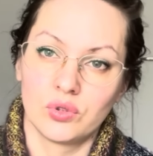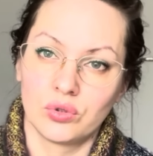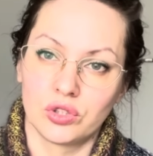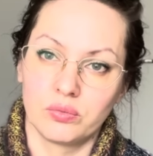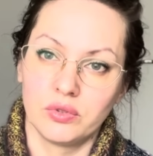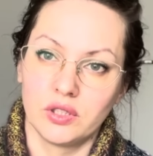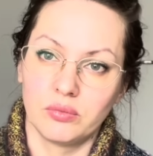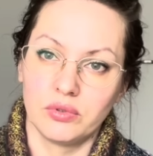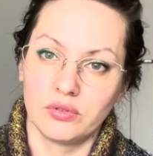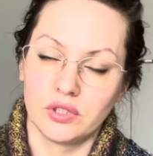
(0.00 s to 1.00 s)
Тоже было
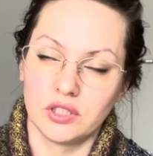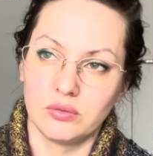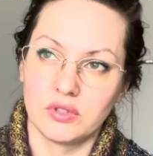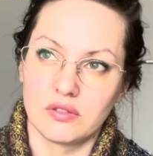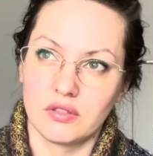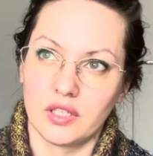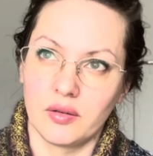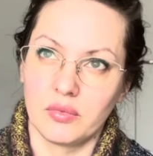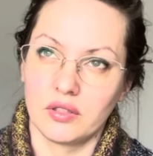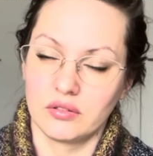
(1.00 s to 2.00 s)
бы вот этими
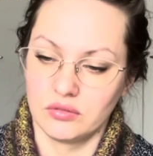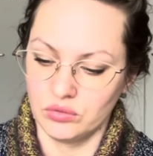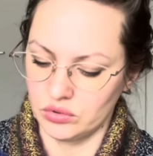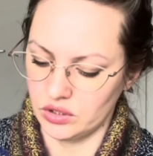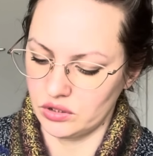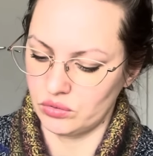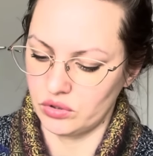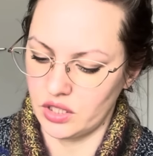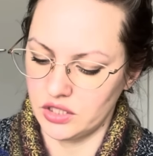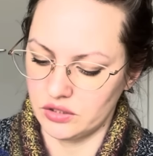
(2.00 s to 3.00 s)
цветами ну, на
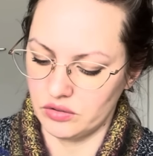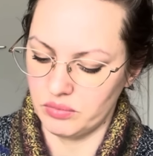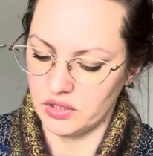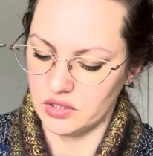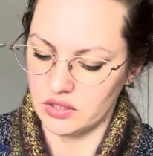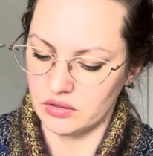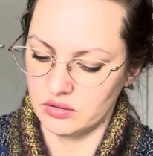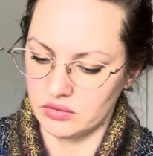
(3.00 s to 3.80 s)
такое количество петель.